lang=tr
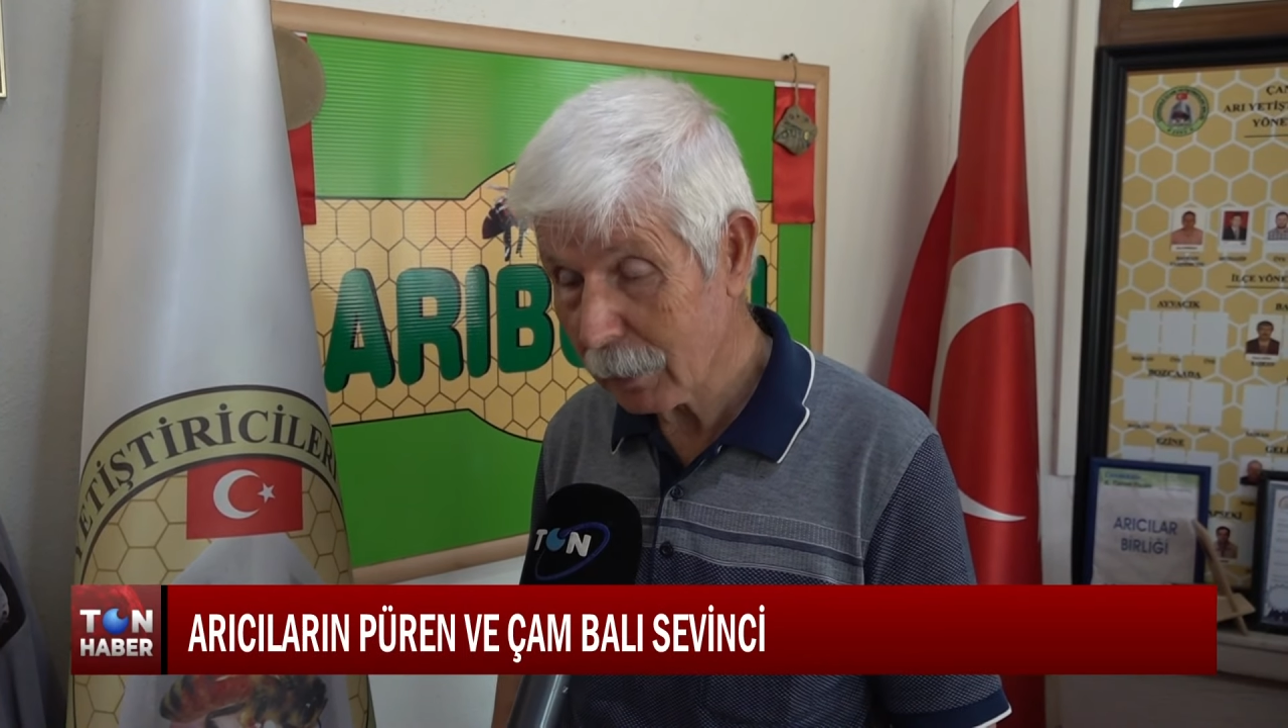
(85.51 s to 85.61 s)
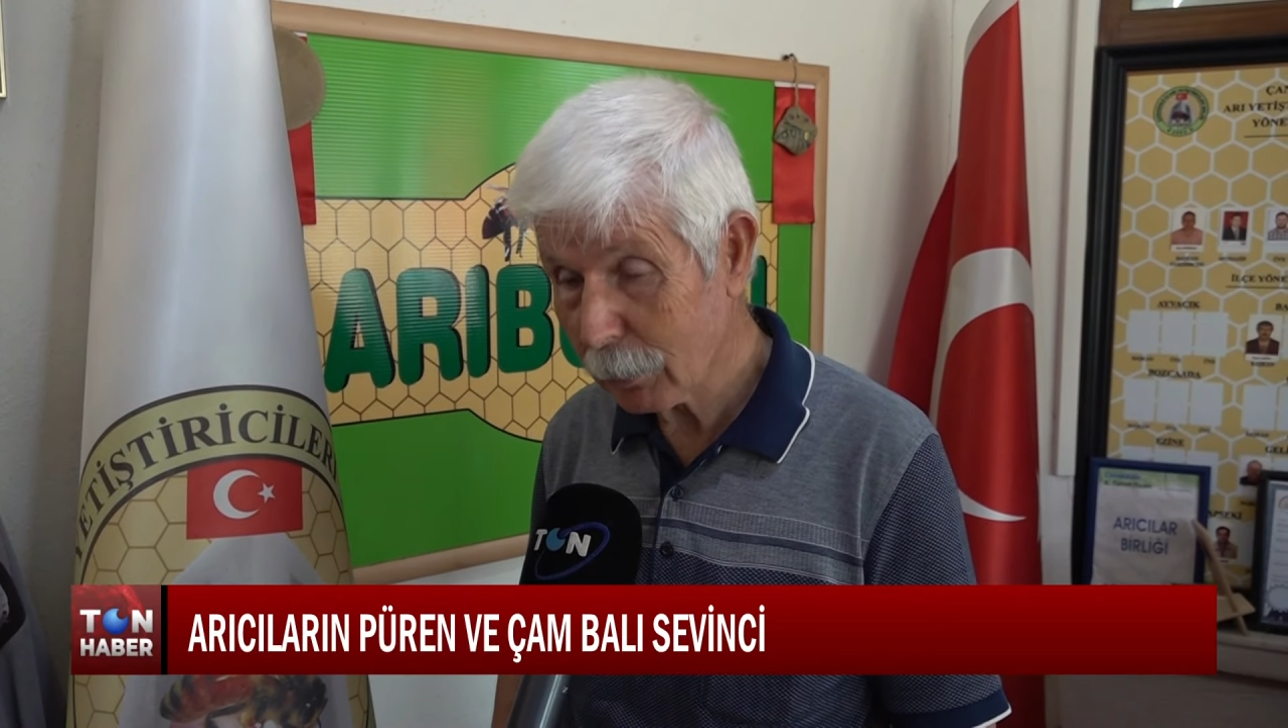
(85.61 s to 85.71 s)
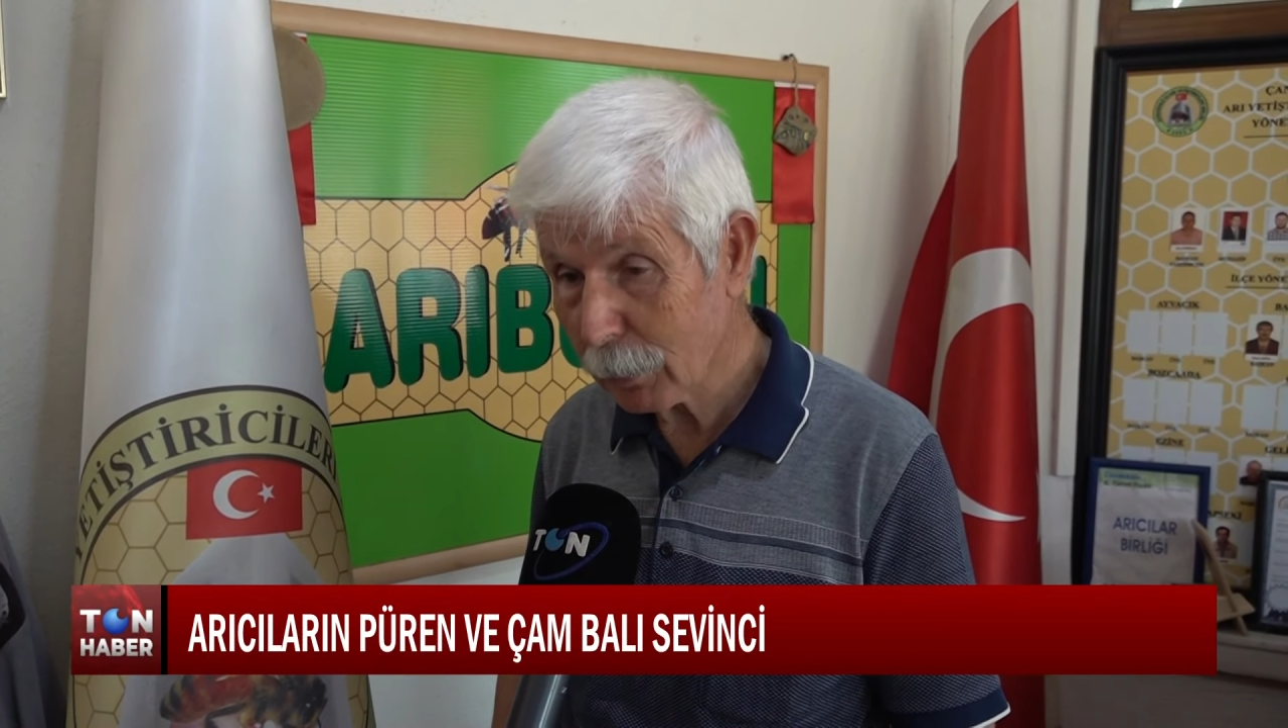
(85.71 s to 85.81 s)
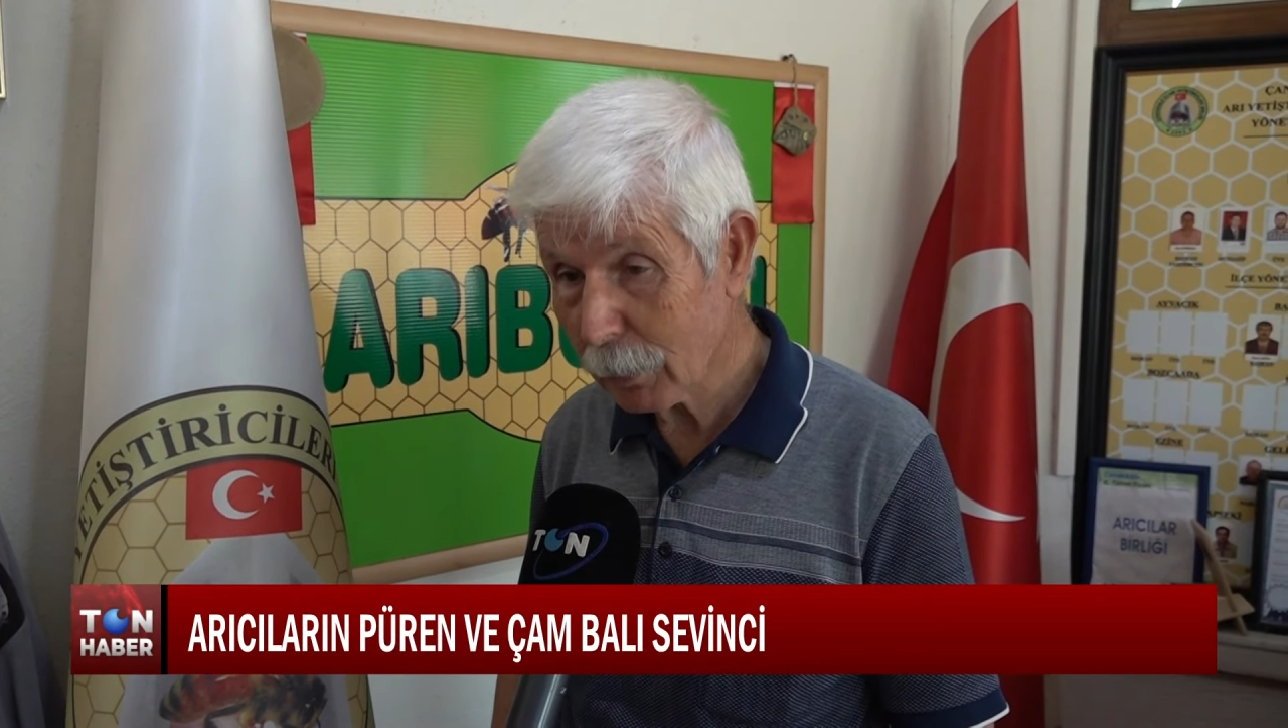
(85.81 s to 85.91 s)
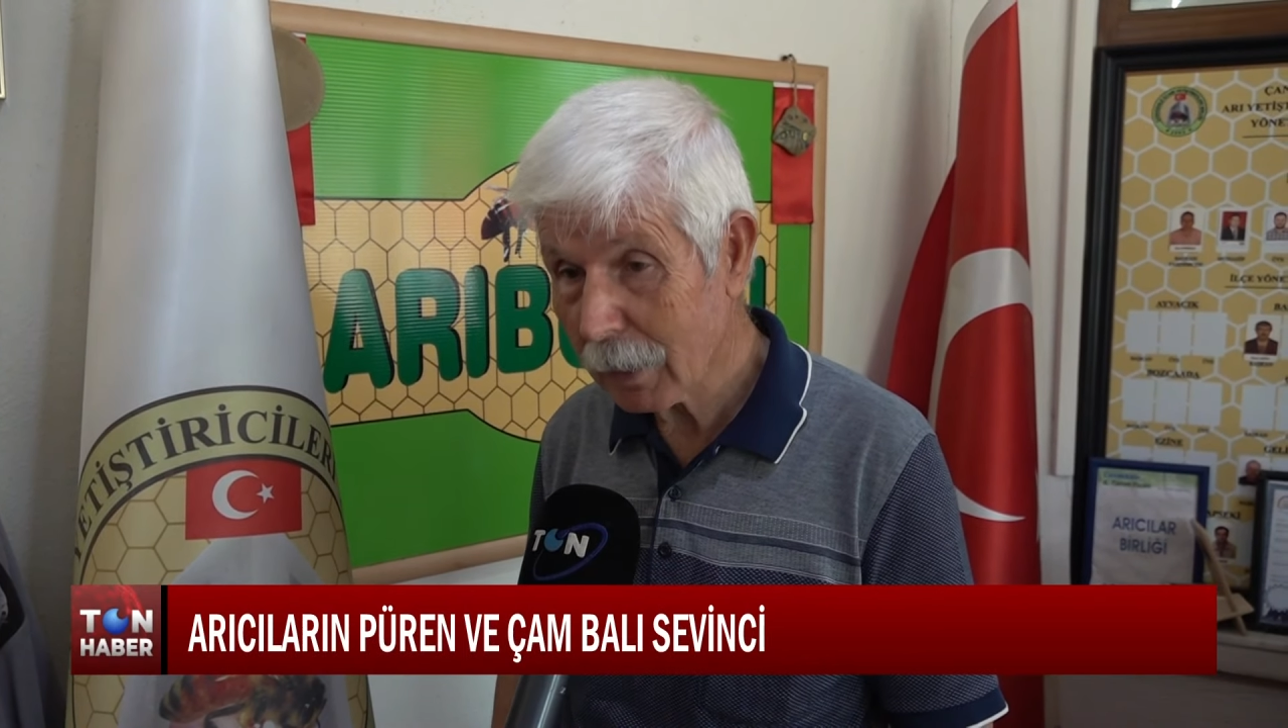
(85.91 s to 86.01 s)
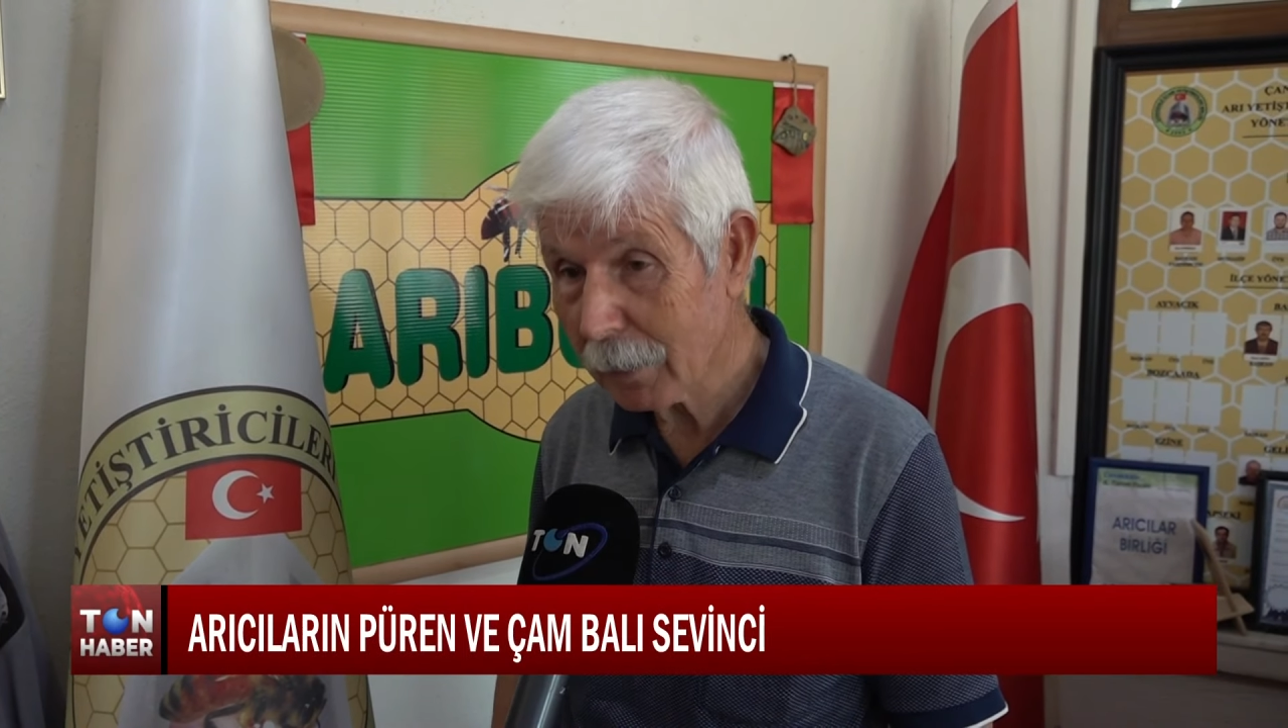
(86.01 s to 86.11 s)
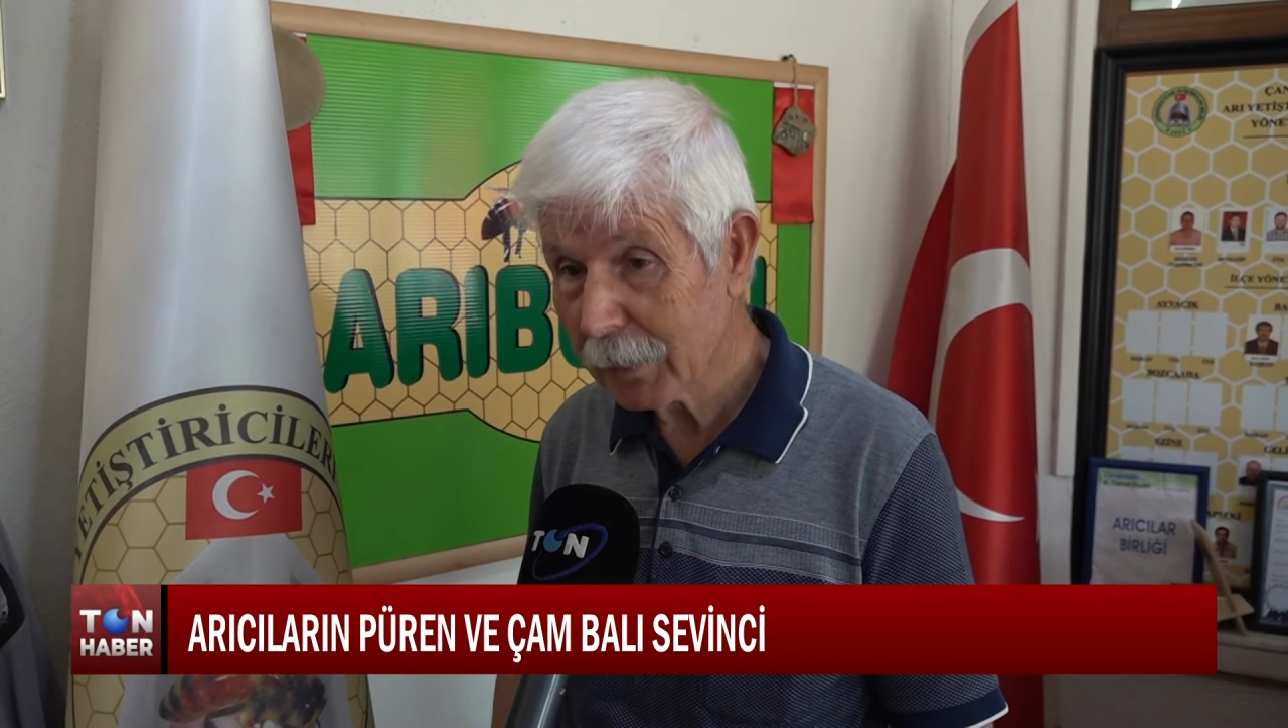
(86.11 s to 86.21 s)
getiriyorlar.